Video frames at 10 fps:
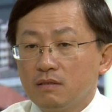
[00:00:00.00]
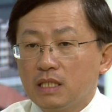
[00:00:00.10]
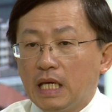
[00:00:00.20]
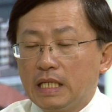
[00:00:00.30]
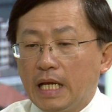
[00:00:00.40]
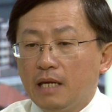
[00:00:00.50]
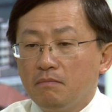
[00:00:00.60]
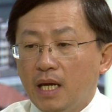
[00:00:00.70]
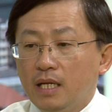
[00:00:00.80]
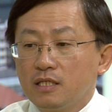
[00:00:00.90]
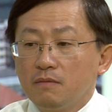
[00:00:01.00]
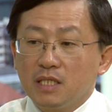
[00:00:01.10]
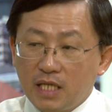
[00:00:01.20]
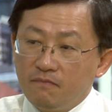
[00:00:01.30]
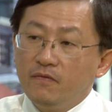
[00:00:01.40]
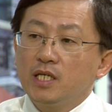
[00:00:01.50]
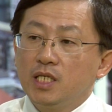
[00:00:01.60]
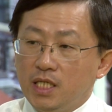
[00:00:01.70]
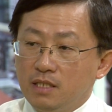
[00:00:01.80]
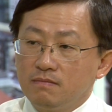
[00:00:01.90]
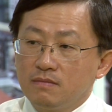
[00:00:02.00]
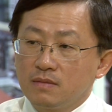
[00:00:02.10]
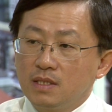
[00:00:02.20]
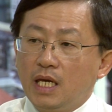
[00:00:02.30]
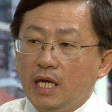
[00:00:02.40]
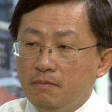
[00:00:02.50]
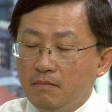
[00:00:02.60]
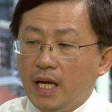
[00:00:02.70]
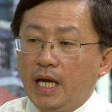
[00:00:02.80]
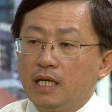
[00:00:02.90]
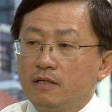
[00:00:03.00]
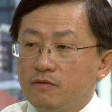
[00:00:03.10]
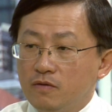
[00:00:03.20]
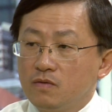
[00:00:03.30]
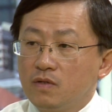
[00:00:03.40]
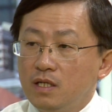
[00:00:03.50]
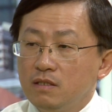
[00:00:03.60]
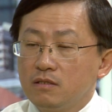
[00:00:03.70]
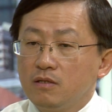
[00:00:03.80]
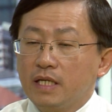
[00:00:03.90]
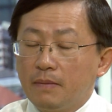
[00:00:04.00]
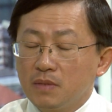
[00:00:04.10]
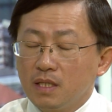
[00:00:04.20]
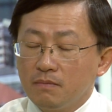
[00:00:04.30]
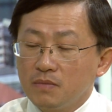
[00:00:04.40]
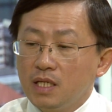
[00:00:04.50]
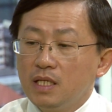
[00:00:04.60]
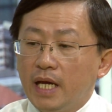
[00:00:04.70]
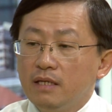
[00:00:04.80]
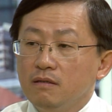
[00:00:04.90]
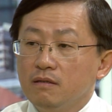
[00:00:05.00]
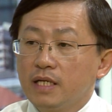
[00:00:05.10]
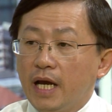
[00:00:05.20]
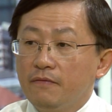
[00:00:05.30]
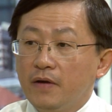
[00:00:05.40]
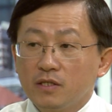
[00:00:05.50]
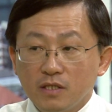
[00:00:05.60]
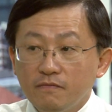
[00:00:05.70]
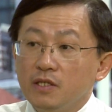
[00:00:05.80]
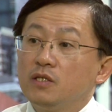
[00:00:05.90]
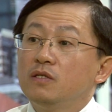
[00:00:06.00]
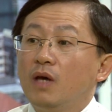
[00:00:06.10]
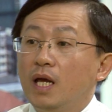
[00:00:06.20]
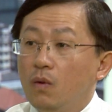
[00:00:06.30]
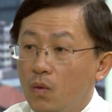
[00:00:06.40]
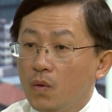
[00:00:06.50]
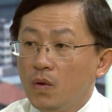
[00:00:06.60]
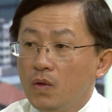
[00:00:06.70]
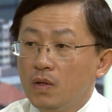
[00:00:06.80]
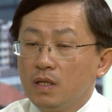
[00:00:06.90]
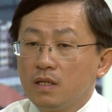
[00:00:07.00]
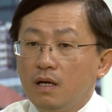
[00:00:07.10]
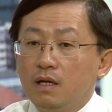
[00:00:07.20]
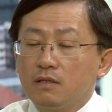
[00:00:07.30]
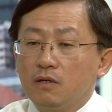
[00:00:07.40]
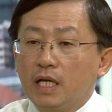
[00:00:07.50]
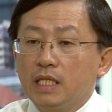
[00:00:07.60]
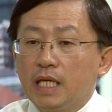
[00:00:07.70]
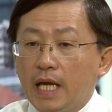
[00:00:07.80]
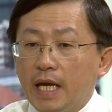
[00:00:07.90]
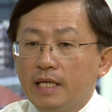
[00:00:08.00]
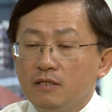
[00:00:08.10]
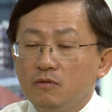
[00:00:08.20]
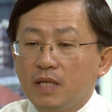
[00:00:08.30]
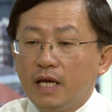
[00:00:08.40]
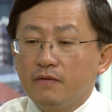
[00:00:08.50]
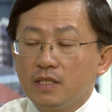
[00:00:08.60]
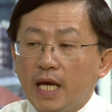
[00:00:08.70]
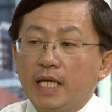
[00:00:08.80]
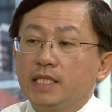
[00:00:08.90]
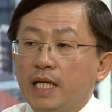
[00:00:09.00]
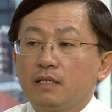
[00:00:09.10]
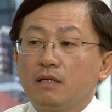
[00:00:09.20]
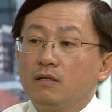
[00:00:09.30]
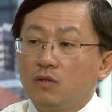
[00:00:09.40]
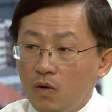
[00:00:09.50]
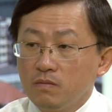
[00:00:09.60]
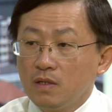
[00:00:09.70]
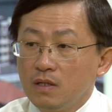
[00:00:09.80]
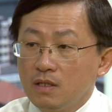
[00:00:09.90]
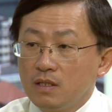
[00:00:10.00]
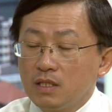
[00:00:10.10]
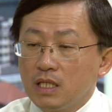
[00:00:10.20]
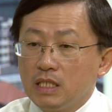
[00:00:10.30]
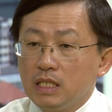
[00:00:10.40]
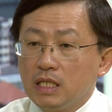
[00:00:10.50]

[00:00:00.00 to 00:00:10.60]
thành ra em bé nó sẽ bị chậm phát triển kém ăn rồi đồ thứ rồi cảm thậm chí nó ảnh hưởng cả phát triển về trí tuệ luôn đó rồi cái thứ hai nữa chúng ta phải thải sắc cho nó tốt thì uh,